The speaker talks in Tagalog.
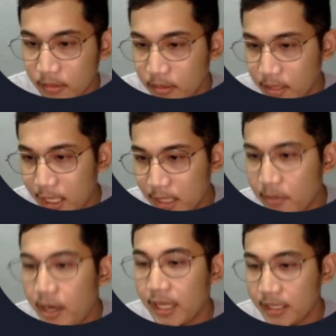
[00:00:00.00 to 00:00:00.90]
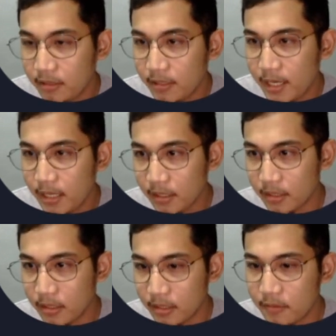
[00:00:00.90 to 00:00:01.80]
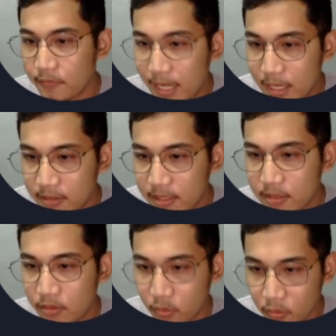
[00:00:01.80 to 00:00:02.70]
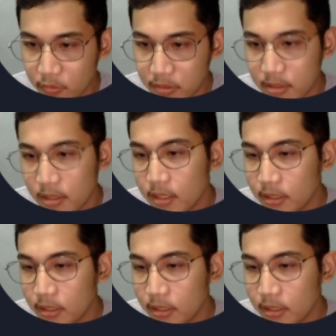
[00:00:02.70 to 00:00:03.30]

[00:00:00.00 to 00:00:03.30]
And makita nyo na, yung values is toes,